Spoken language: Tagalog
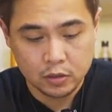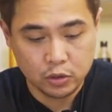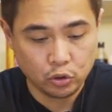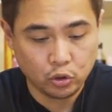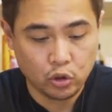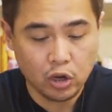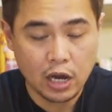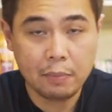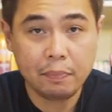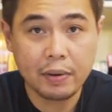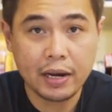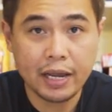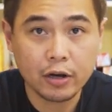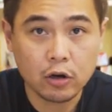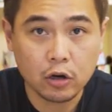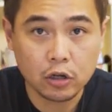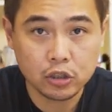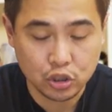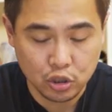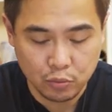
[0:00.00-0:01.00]
So ito nga pala ay
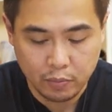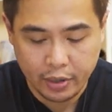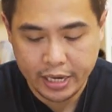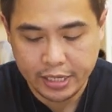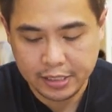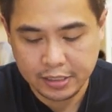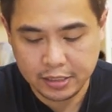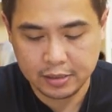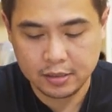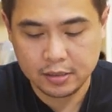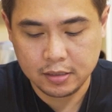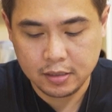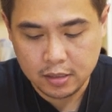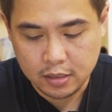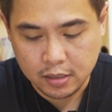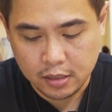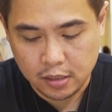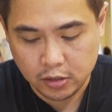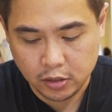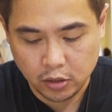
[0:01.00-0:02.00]
customized.
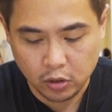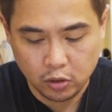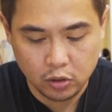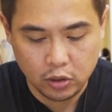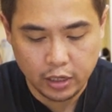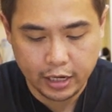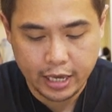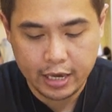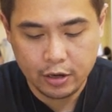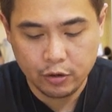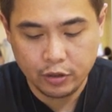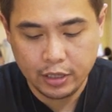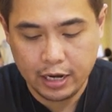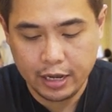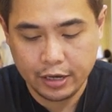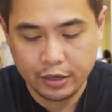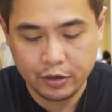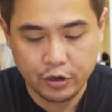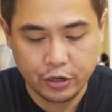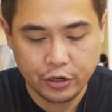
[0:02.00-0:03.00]
So lagay ko na
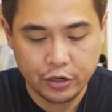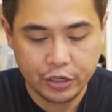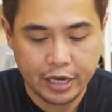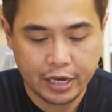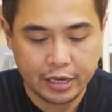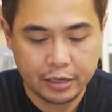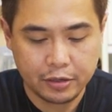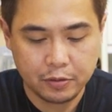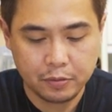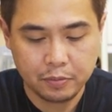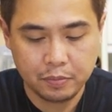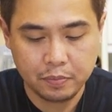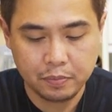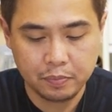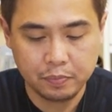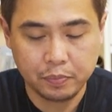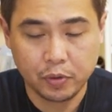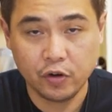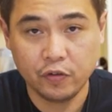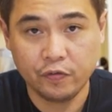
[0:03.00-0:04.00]
lang yung ano niya,
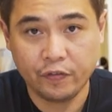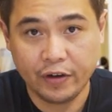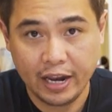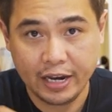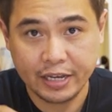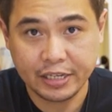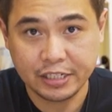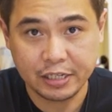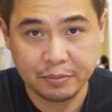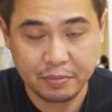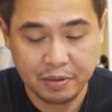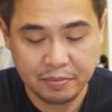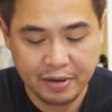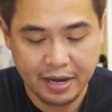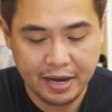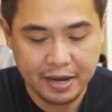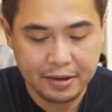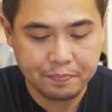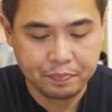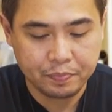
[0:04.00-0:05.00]
yung profile niya sa
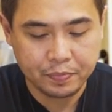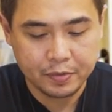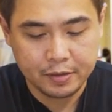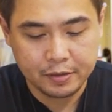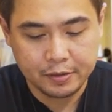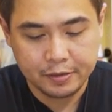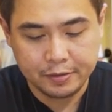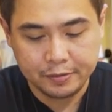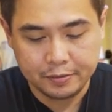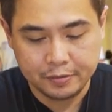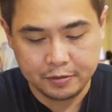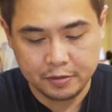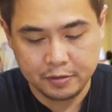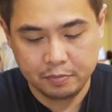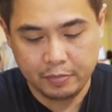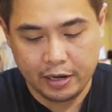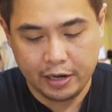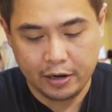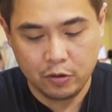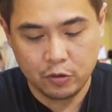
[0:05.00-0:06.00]
baba
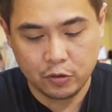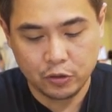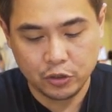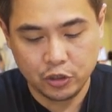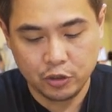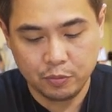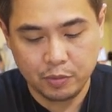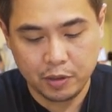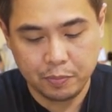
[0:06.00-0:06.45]
para kung gusto niyo